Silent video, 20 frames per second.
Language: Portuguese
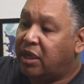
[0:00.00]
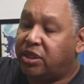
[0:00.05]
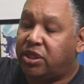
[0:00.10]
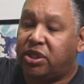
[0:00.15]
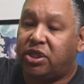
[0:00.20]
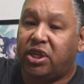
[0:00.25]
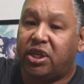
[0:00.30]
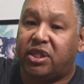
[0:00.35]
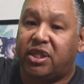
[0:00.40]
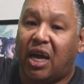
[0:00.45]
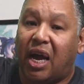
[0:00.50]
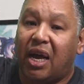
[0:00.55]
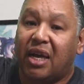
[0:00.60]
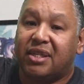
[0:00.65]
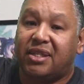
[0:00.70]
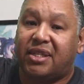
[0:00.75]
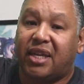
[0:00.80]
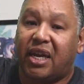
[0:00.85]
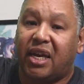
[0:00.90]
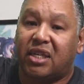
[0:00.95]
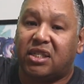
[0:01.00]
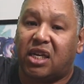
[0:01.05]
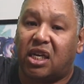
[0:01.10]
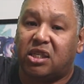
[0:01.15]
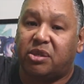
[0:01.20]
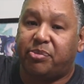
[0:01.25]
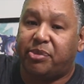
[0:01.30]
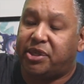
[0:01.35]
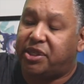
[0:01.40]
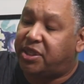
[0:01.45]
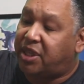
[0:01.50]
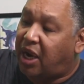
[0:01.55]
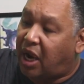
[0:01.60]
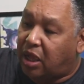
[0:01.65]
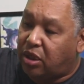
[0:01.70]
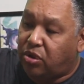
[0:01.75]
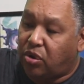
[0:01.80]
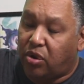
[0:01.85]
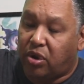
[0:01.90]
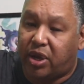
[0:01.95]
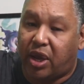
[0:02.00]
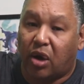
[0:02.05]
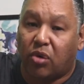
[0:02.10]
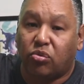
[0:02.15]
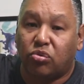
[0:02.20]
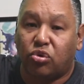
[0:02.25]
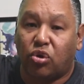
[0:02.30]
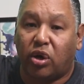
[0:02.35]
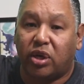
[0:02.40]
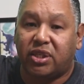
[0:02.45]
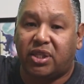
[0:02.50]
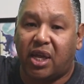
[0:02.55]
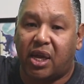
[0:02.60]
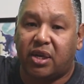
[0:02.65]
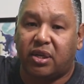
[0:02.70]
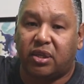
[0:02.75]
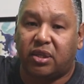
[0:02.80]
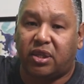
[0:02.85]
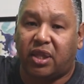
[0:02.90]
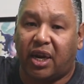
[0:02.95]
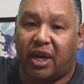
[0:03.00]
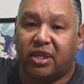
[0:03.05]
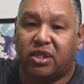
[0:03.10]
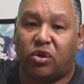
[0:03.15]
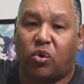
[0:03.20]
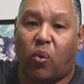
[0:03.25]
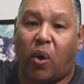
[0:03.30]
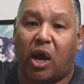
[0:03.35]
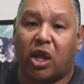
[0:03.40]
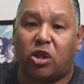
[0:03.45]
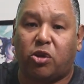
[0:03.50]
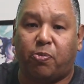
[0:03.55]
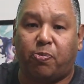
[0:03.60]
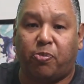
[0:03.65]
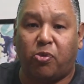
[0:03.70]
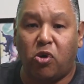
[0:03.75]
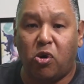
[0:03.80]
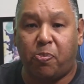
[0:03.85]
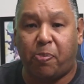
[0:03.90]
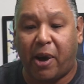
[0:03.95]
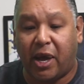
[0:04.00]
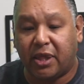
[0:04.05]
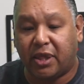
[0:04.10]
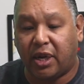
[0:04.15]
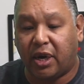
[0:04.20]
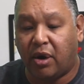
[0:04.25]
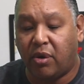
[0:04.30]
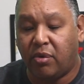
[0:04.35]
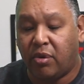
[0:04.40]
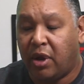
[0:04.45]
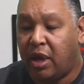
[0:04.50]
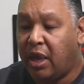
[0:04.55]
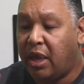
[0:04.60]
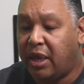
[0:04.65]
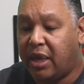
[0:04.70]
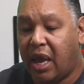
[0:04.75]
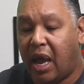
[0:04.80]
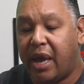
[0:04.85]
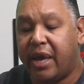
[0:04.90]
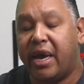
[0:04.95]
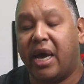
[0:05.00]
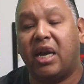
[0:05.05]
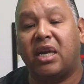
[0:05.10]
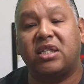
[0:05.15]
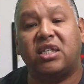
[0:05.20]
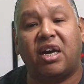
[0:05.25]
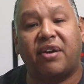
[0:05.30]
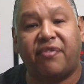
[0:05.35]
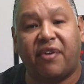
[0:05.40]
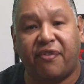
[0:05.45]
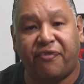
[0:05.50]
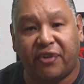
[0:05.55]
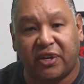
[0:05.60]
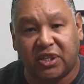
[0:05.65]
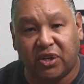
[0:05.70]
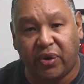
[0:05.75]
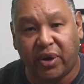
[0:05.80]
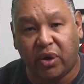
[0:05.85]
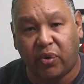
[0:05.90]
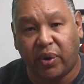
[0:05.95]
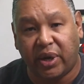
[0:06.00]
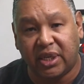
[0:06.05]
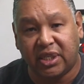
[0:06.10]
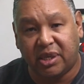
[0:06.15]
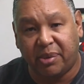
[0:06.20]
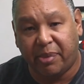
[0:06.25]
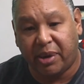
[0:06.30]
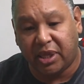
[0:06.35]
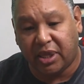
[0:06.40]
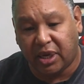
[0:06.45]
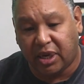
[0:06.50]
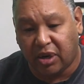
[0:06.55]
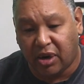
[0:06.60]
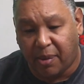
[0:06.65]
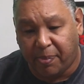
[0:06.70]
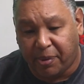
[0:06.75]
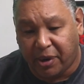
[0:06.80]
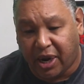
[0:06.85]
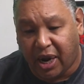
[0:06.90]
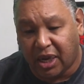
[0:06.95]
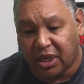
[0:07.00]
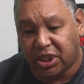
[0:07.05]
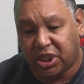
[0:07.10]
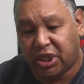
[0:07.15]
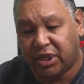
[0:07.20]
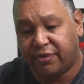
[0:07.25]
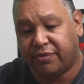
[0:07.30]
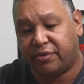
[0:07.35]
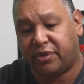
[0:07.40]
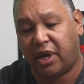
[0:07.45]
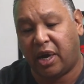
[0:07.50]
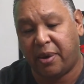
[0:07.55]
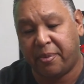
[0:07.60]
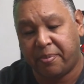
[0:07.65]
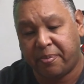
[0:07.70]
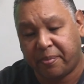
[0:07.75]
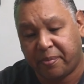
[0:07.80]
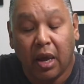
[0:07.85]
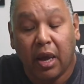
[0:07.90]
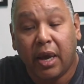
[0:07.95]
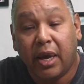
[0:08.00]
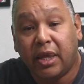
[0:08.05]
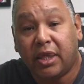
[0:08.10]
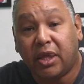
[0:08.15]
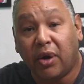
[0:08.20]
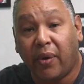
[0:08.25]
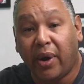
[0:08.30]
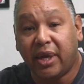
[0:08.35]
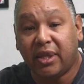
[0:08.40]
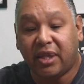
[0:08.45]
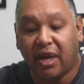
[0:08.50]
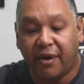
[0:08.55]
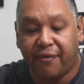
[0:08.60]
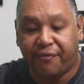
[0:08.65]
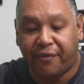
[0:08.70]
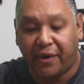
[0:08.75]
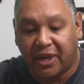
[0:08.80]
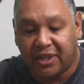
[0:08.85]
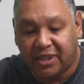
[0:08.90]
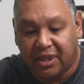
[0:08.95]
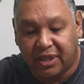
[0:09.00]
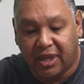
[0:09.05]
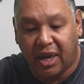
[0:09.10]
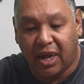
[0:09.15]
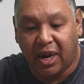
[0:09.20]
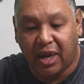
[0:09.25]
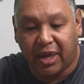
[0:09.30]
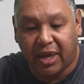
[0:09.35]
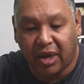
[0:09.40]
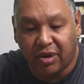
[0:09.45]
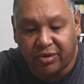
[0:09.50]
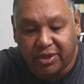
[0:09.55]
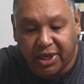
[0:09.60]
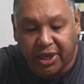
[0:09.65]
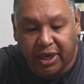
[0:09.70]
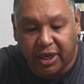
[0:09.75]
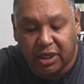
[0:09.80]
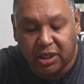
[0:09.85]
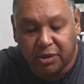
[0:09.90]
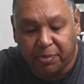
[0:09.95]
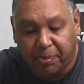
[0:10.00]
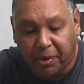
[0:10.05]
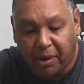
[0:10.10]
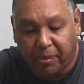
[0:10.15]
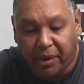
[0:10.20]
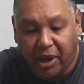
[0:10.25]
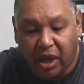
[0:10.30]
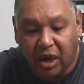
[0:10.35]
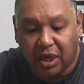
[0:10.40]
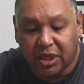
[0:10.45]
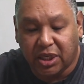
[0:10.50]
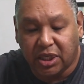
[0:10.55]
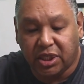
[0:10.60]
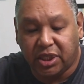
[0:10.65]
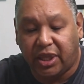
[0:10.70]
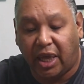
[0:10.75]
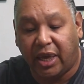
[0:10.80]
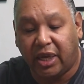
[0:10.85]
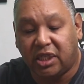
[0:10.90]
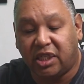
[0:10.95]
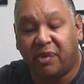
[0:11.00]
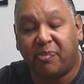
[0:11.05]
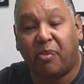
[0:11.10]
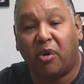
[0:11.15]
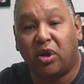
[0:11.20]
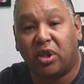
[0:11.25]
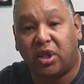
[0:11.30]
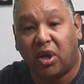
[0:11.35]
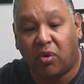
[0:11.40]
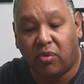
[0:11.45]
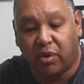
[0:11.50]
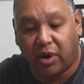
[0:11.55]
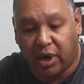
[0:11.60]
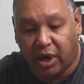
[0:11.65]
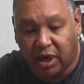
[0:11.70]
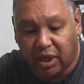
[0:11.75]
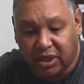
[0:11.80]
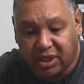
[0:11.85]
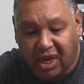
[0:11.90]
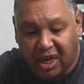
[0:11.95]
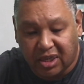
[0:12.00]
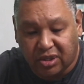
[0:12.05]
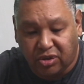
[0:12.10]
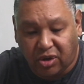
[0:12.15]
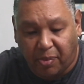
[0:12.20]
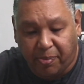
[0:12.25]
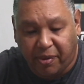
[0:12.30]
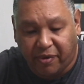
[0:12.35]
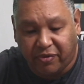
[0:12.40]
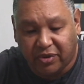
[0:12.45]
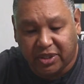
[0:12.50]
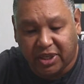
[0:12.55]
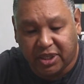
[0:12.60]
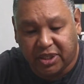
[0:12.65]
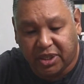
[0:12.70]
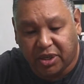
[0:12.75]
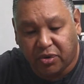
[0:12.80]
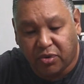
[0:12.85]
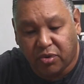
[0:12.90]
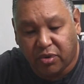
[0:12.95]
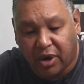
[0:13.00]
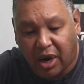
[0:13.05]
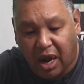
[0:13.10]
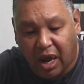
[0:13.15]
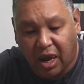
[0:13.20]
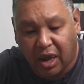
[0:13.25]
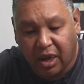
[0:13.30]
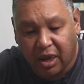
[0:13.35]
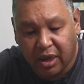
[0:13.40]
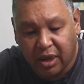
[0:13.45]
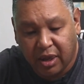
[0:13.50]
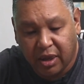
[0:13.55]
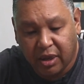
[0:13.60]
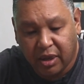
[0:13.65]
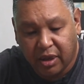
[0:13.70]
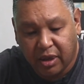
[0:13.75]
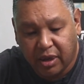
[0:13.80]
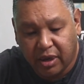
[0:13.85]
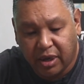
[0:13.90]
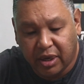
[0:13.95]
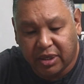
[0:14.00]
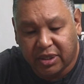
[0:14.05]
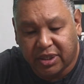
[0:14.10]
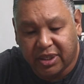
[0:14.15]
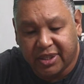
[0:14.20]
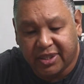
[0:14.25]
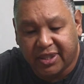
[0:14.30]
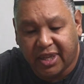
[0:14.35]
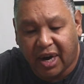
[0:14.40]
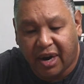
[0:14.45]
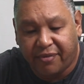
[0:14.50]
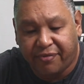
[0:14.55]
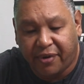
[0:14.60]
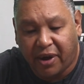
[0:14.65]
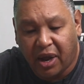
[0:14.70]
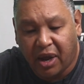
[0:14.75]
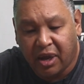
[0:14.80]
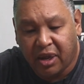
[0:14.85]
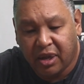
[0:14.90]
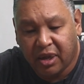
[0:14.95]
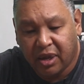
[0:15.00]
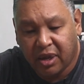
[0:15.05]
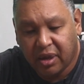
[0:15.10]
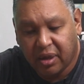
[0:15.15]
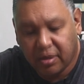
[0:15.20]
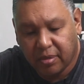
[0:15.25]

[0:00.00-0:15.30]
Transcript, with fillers: digitar a senha de administrador, que é 12334 por padrão, e aí ela já vai fazer o reconhecimento aqui no aplicativo, tá? Então a interface dela aqui é o seguinte: primeiro a gente tem esse botão grande que é só para você segurar e destravar.